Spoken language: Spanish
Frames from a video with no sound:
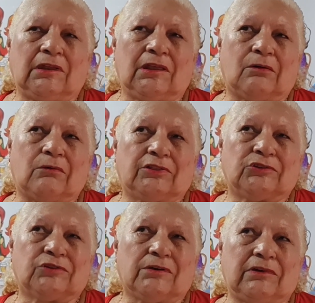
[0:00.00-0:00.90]
Mire,
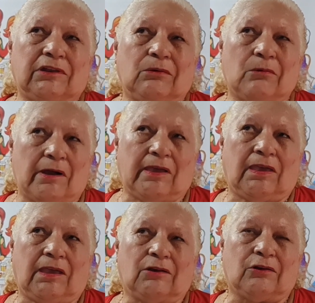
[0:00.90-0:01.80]
cuando ya averigué
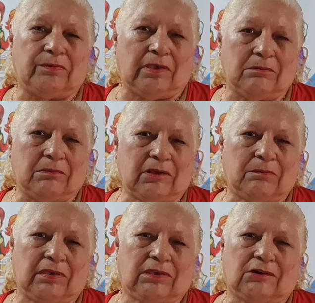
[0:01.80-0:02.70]
en
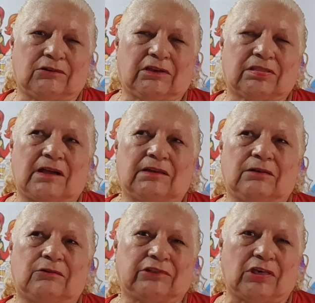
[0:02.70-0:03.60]
noviembre, me dijeron que estaba en
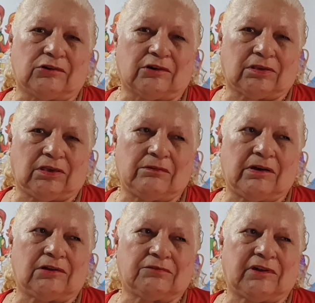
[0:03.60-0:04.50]
el contador, que
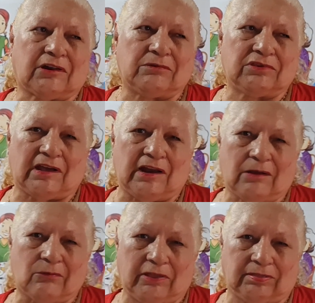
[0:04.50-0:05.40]
iba a revisar
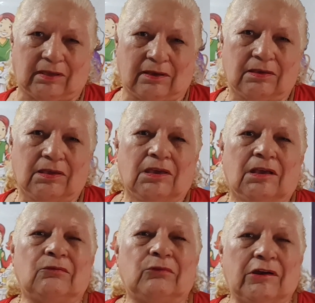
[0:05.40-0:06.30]
las cuentas.
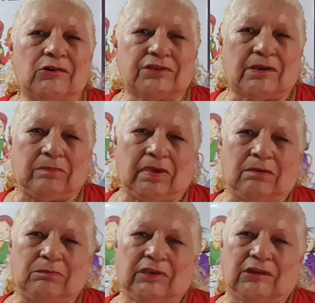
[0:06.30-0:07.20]
Luego
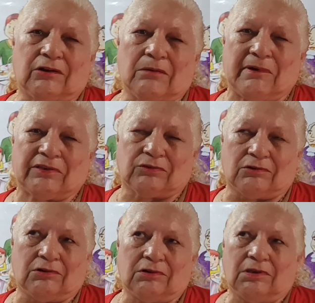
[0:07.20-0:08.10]
llamé, me dijeron que
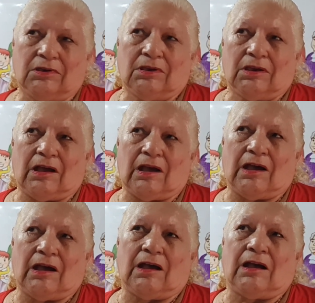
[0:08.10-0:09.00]
pasó
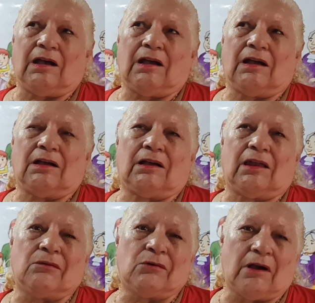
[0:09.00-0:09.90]

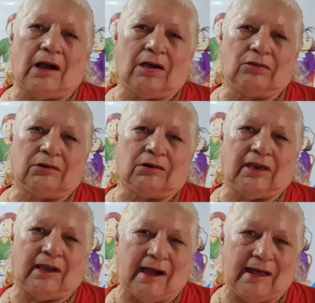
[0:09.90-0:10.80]
al abogado
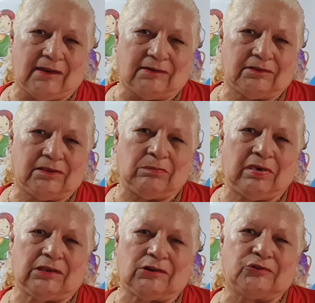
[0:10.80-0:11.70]
legal y
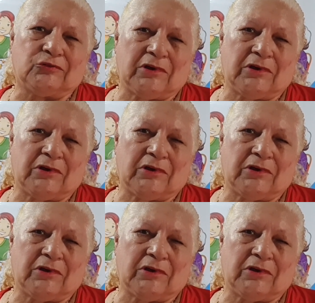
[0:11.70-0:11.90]
me dieron un